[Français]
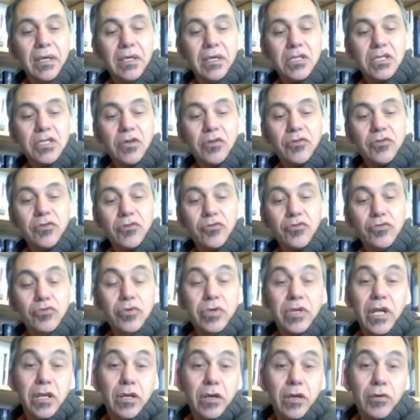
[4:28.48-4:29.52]
J'ai entendu
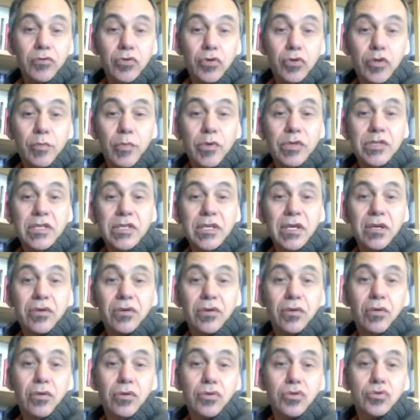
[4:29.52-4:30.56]
quelqu'un d'autre me dire
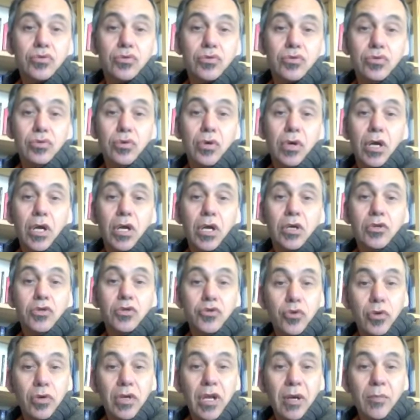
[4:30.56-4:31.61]
qu'un jour,
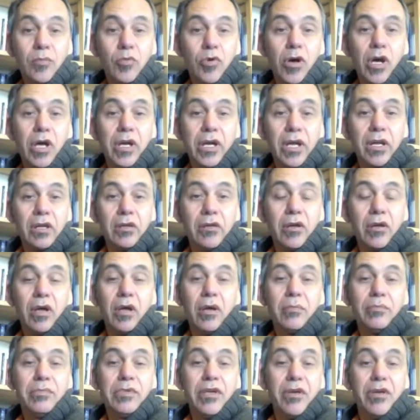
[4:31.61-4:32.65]
sur l'armoire, quelqu'un
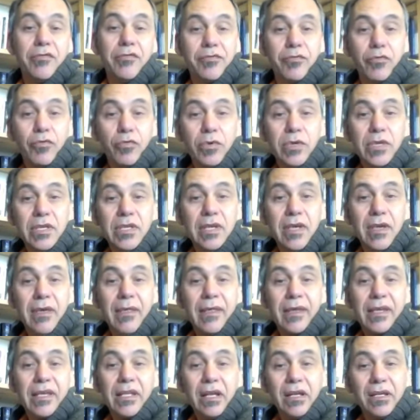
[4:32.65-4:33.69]
a mis un fruit
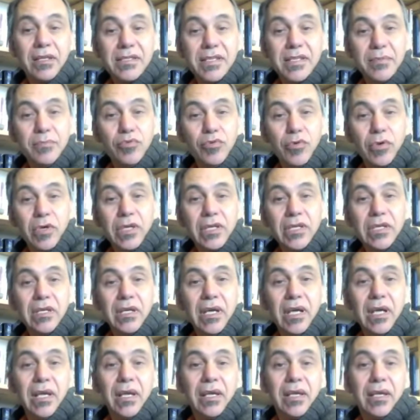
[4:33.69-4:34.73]
qu'il a laissé pourrir,
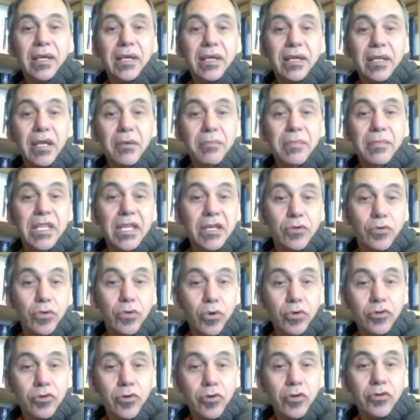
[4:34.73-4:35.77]
et il a mis des
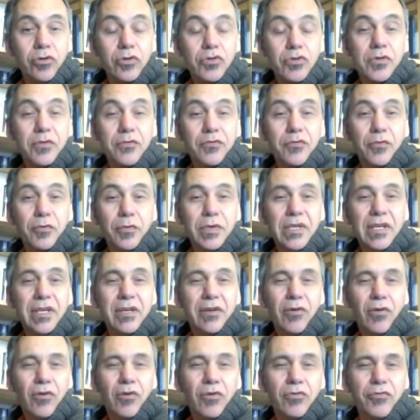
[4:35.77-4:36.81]
cure-dents dans ce fruit,
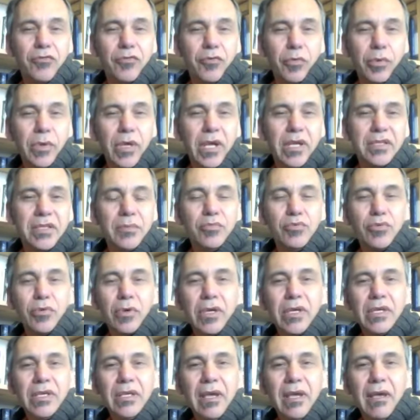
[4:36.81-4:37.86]
quand le fruit a été
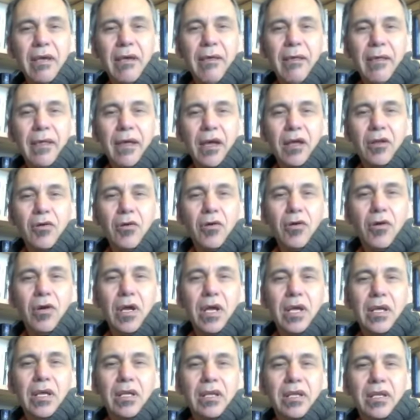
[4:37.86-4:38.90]
pourri, alors
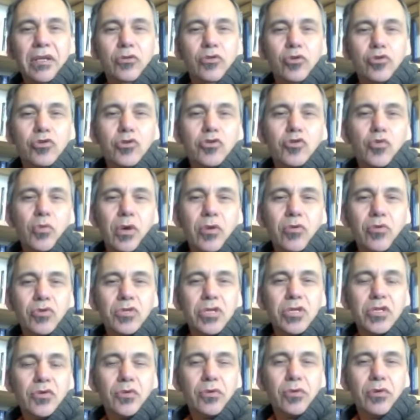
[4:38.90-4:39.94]
les deux se sont
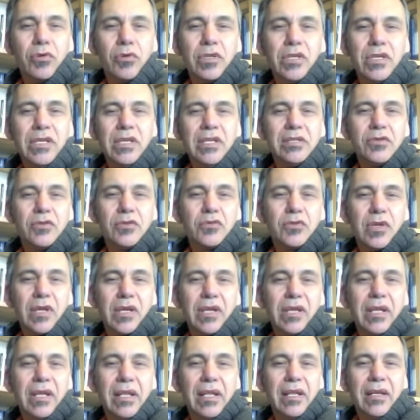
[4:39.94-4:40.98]
allongés sur le lit
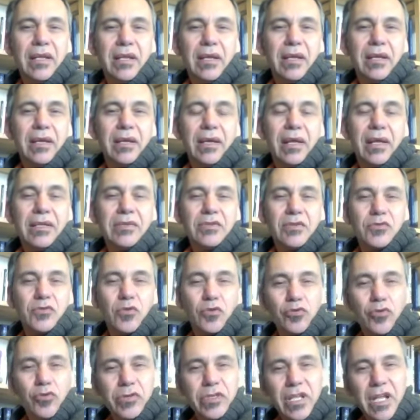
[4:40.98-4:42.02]
et se
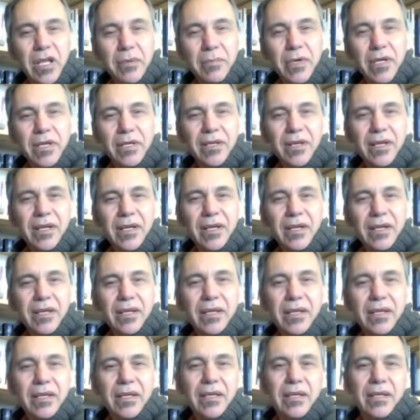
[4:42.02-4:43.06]
sont donné la main,
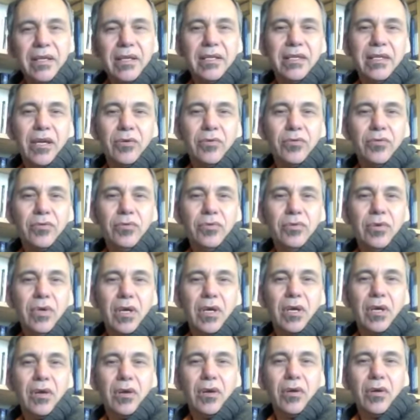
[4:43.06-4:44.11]
et il y a eu
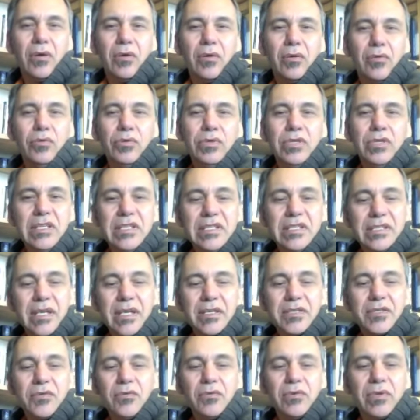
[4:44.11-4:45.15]
euh, une
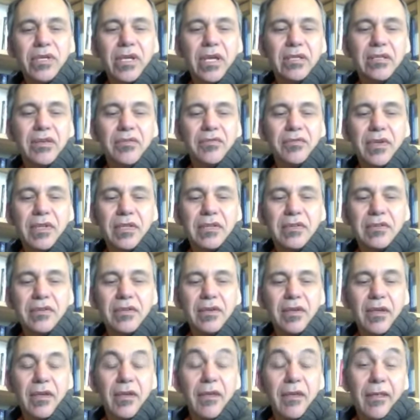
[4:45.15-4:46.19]
initiation qui a été faite.
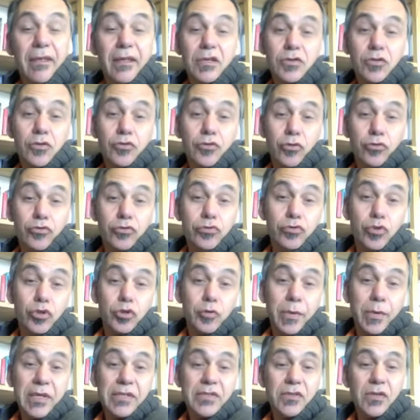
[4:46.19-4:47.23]
J'ai entendu une autre
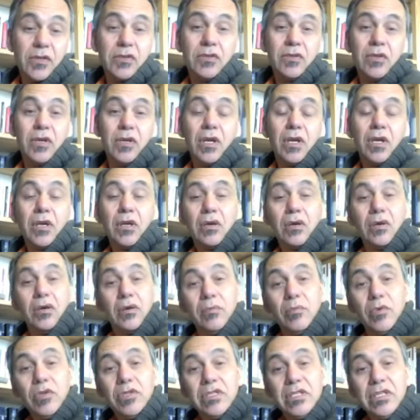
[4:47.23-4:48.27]
personne
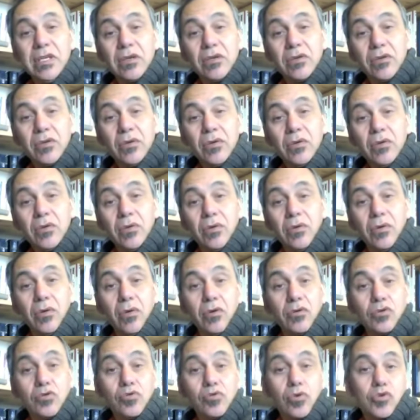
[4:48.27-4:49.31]
me dire que
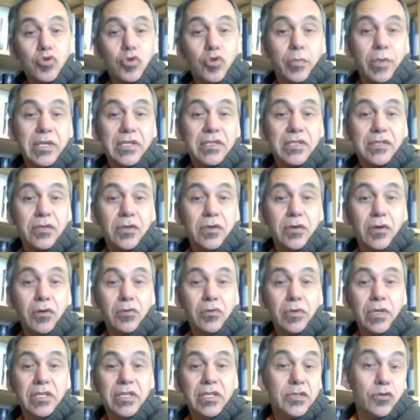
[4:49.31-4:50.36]
un jour son pasteur
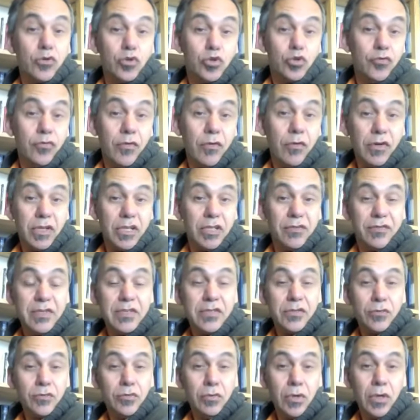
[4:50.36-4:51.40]
lui a dit Est-ce que tu veux avoir des
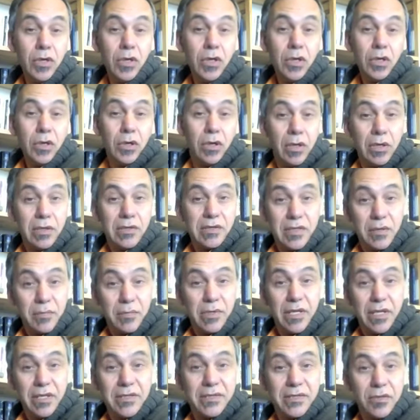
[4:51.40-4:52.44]
visions ben, C'est
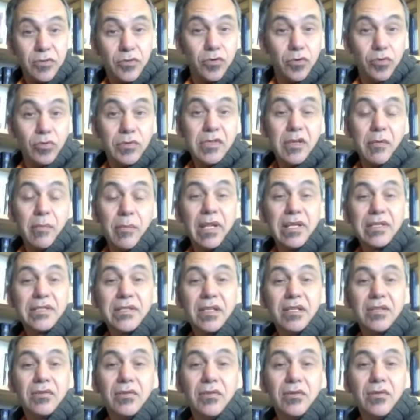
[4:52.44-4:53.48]
bien, Dieu nous appelle à
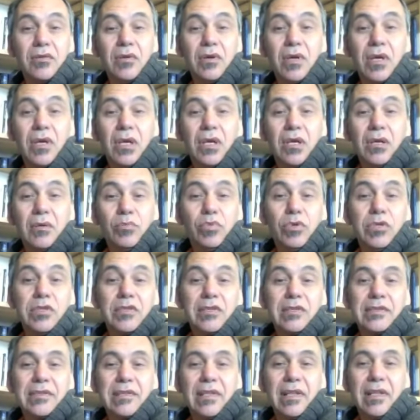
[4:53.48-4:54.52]
cette euh,
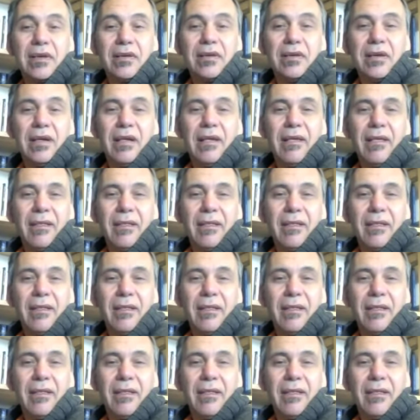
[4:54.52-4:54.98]
puissance-là.